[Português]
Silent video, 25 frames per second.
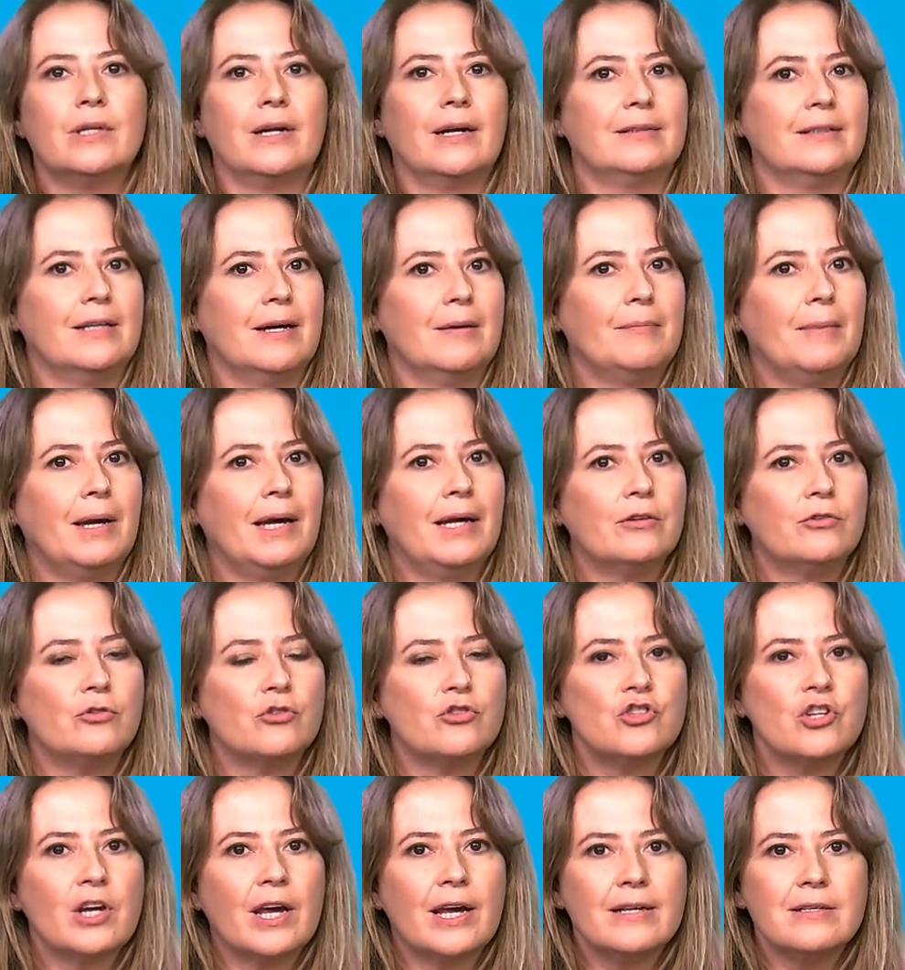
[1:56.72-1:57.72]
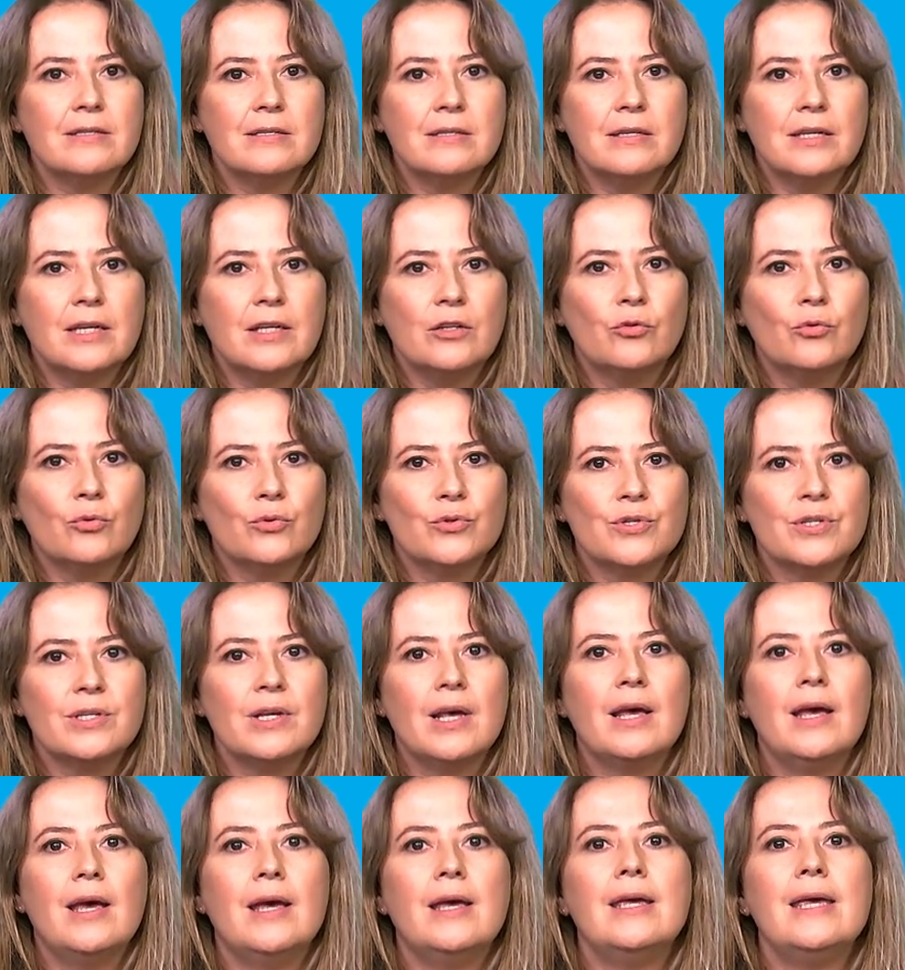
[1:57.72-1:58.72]
tratamento de resíduos
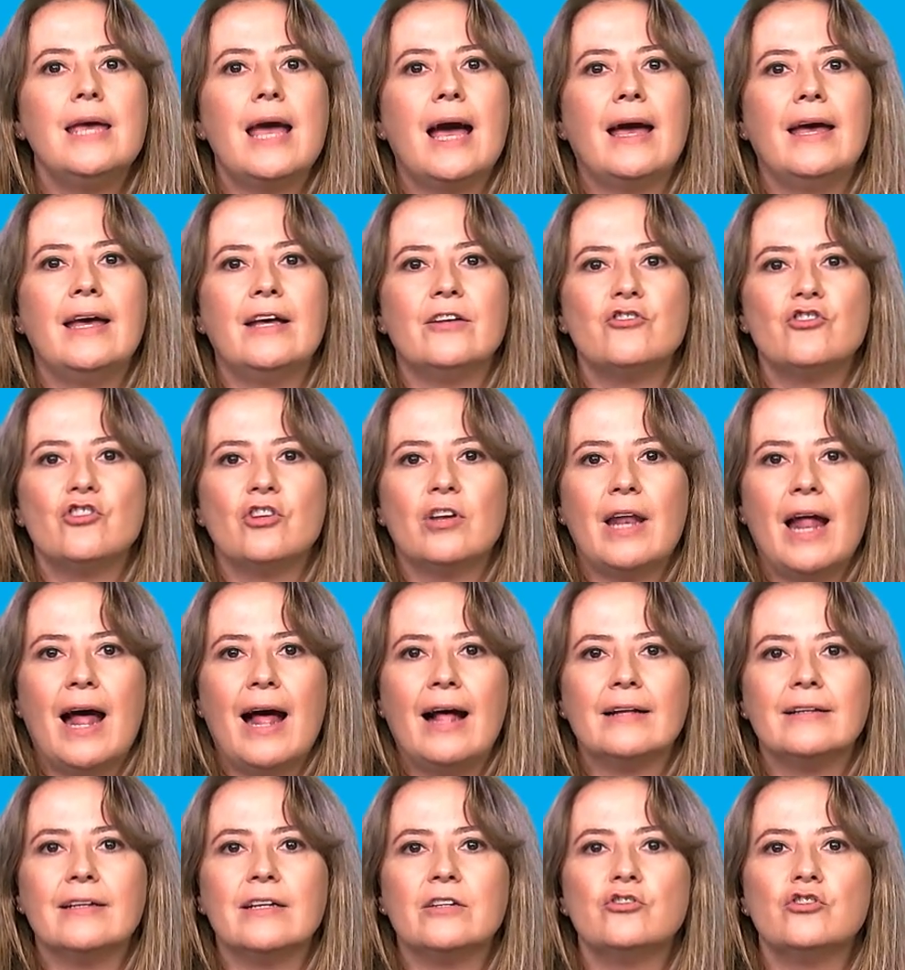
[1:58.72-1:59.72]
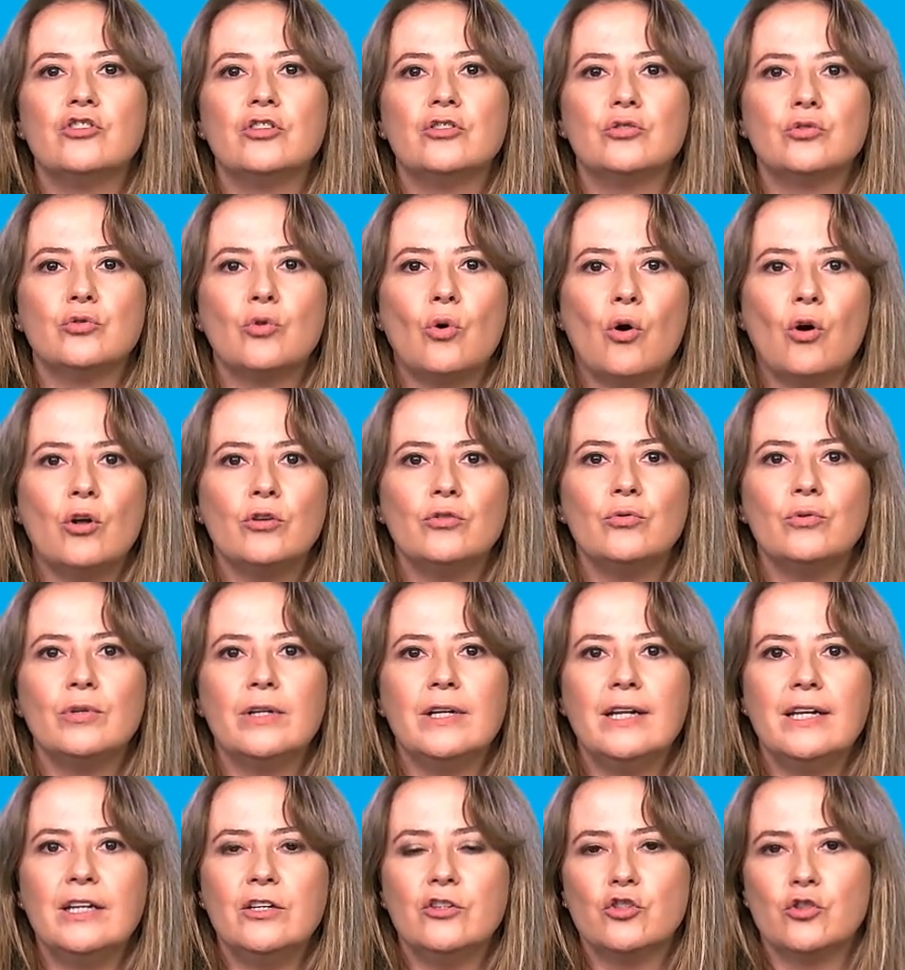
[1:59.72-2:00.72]
e a retirada de todo o
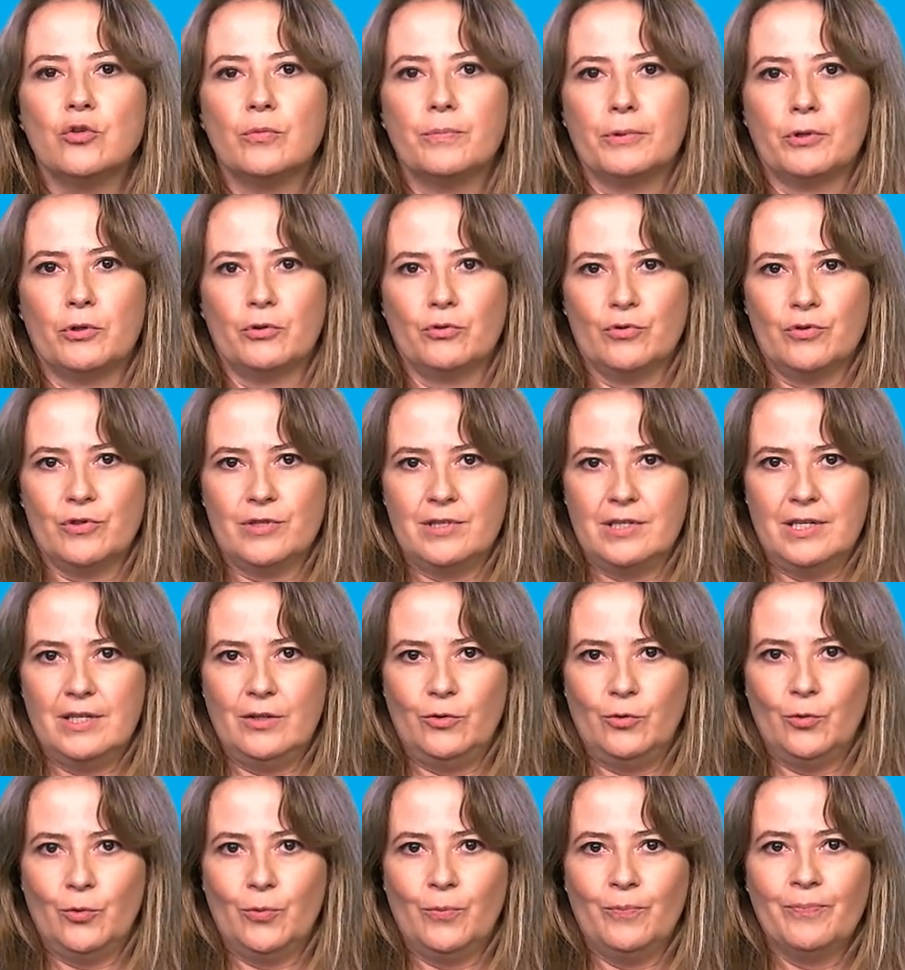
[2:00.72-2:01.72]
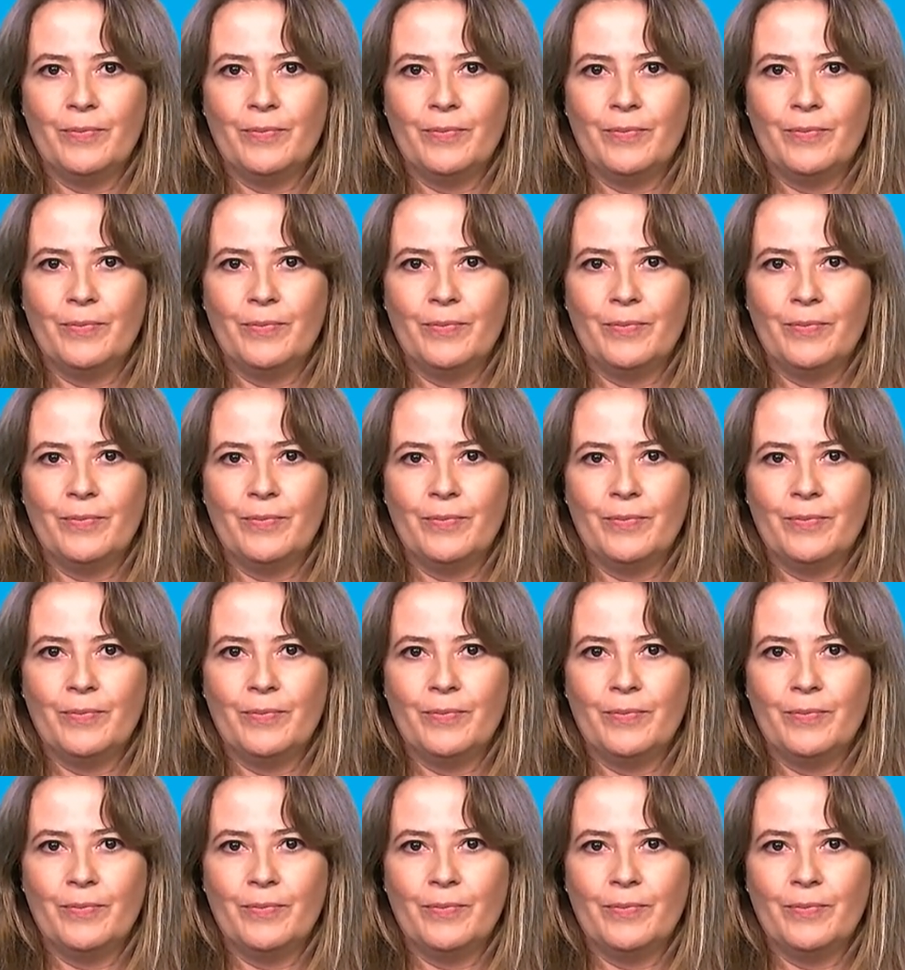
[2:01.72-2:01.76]
lixo produzido.